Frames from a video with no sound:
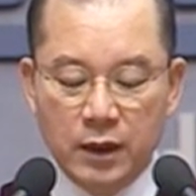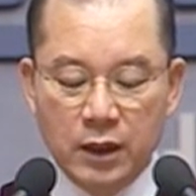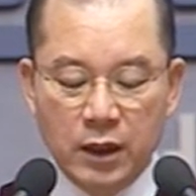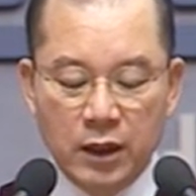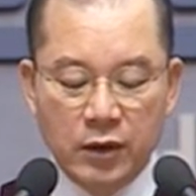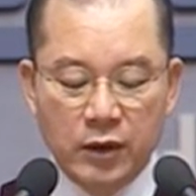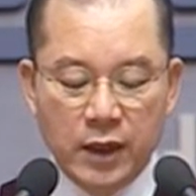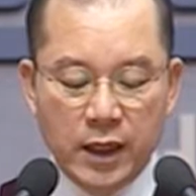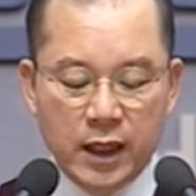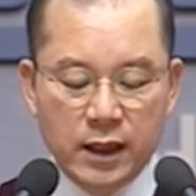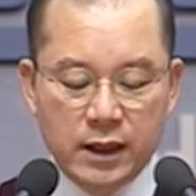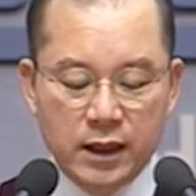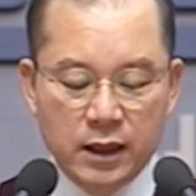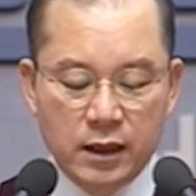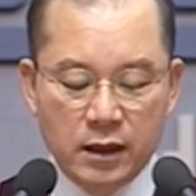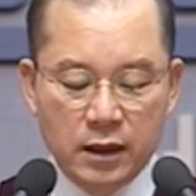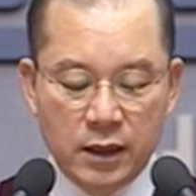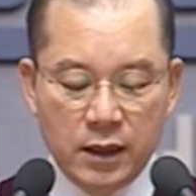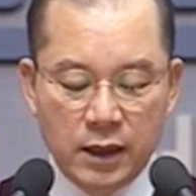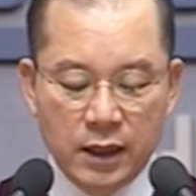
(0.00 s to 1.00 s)
이와 같이
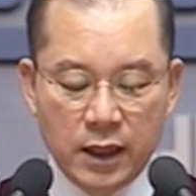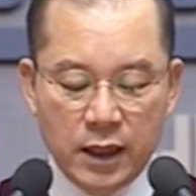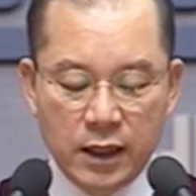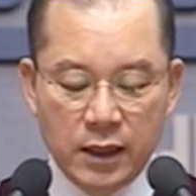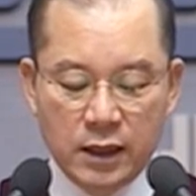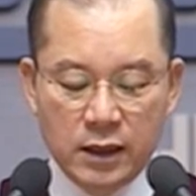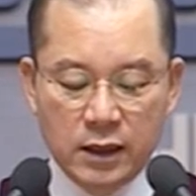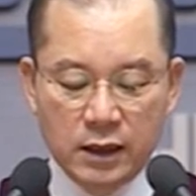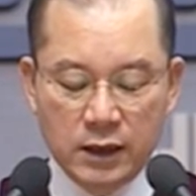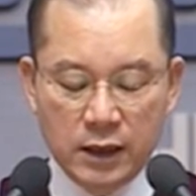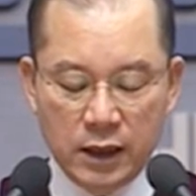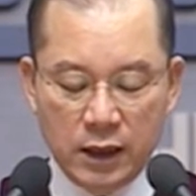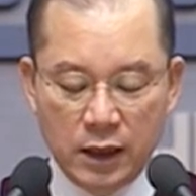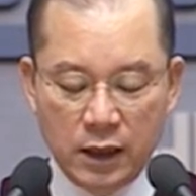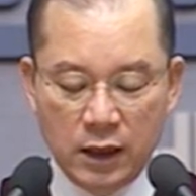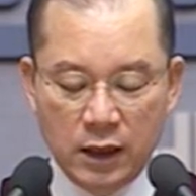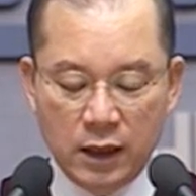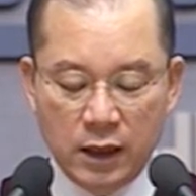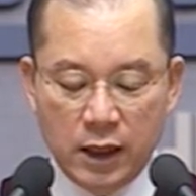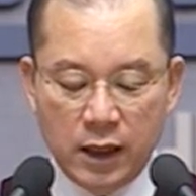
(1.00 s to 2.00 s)
너희가 이런 일이
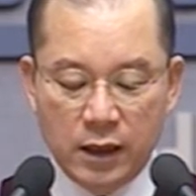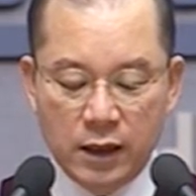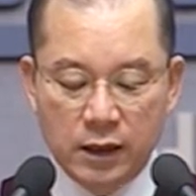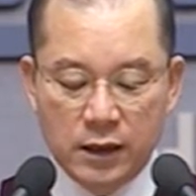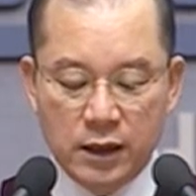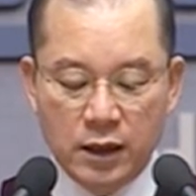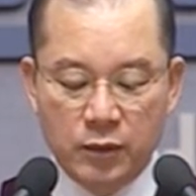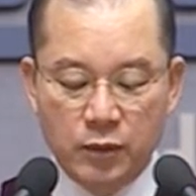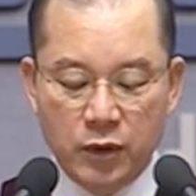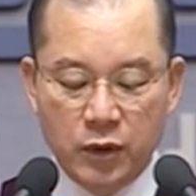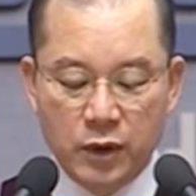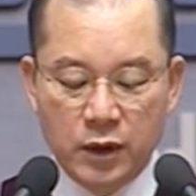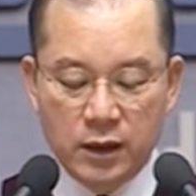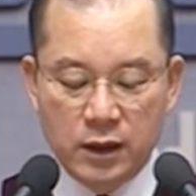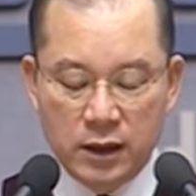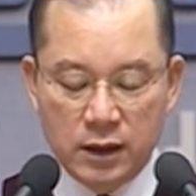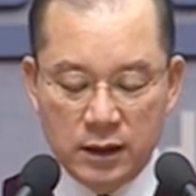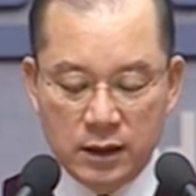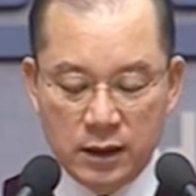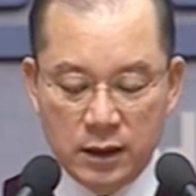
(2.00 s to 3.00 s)
일어나는 것을
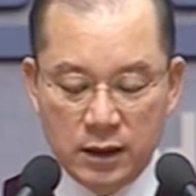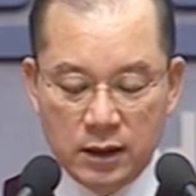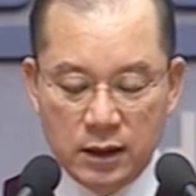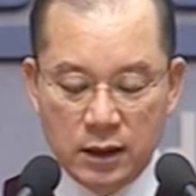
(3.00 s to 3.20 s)
보거든